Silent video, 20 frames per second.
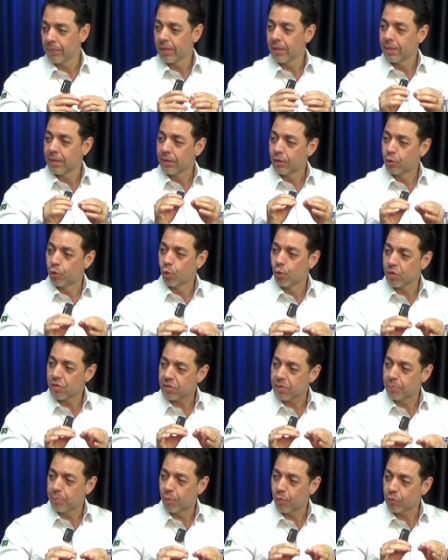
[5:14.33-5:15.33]

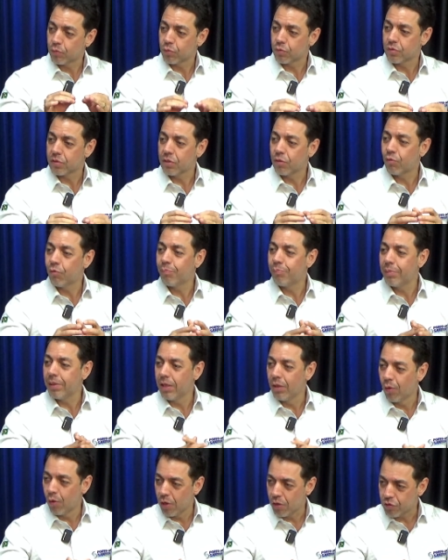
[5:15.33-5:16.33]
12,5
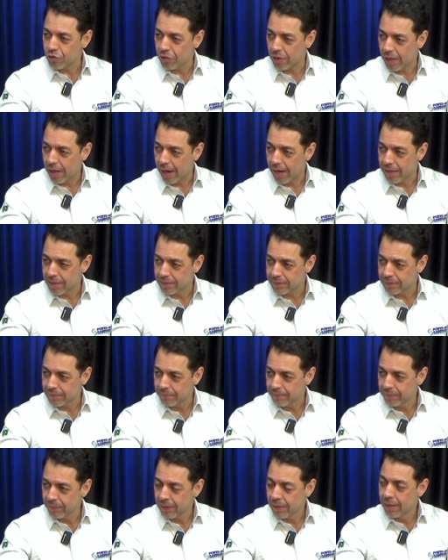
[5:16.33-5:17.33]
bilhões de reais.
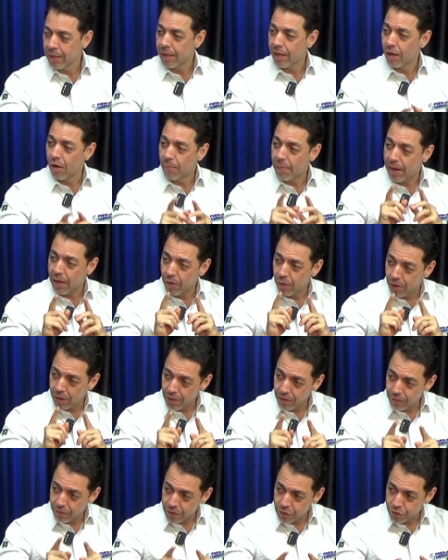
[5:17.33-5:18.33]
É o maior
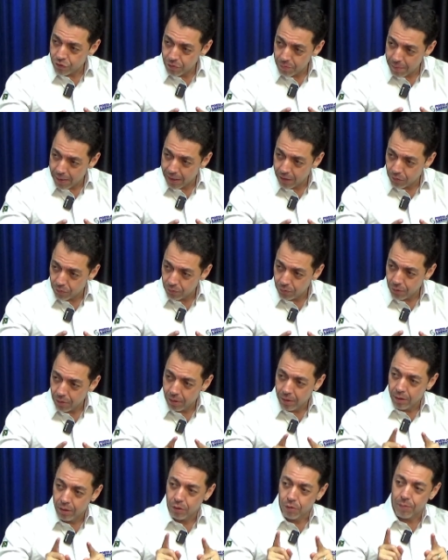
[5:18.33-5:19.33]
investimento
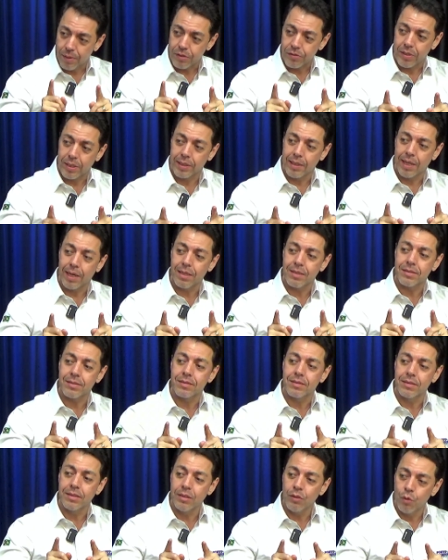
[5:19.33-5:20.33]
numa janela de
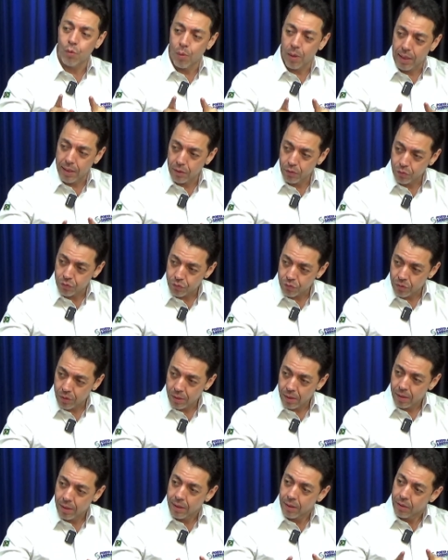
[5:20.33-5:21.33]
cinco anos
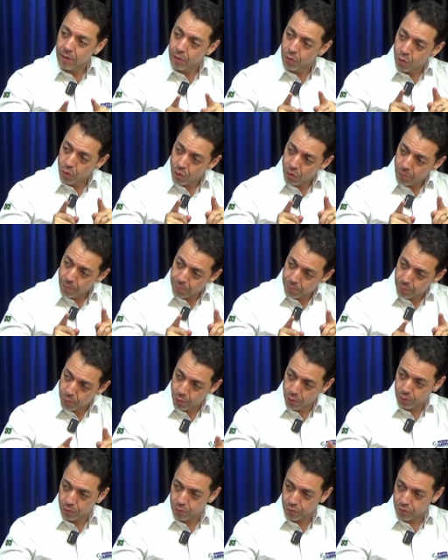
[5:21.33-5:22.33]
no
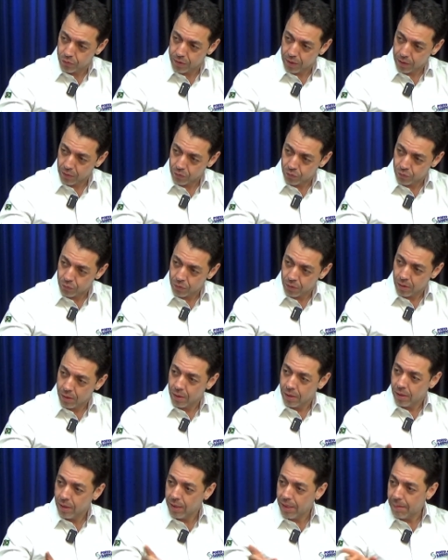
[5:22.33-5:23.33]
Porto de Santos.
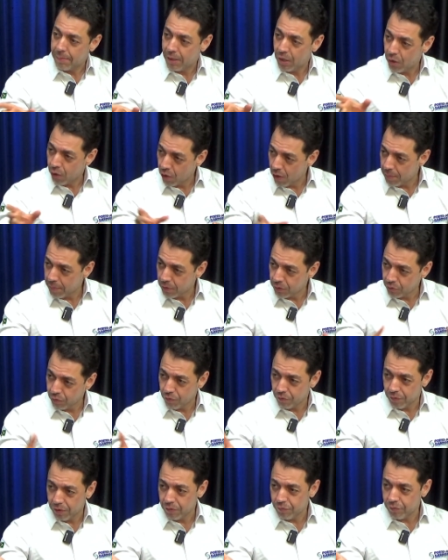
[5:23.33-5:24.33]
E a maior obra do
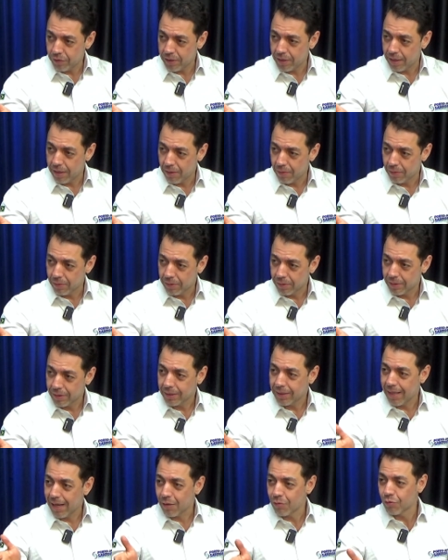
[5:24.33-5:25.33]
governo federal,
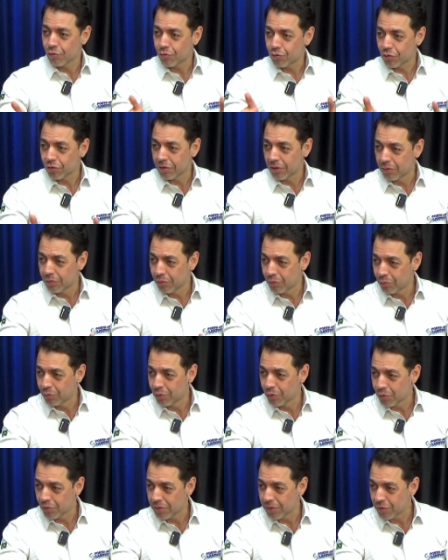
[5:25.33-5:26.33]
que é a construção do
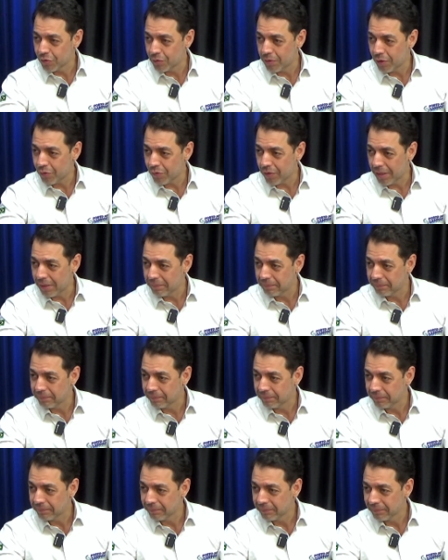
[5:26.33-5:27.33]
túnel Santos Guarujá. Eu
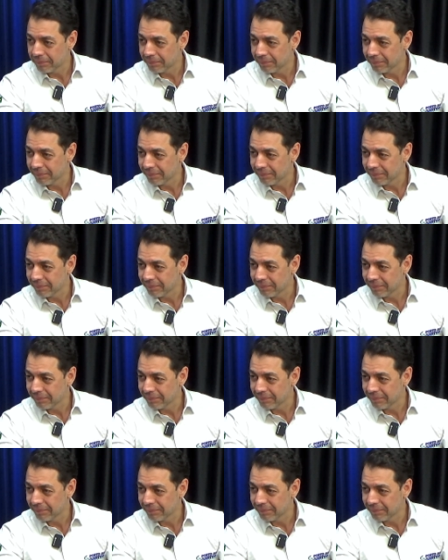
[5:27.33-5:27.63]
já vou chegar lá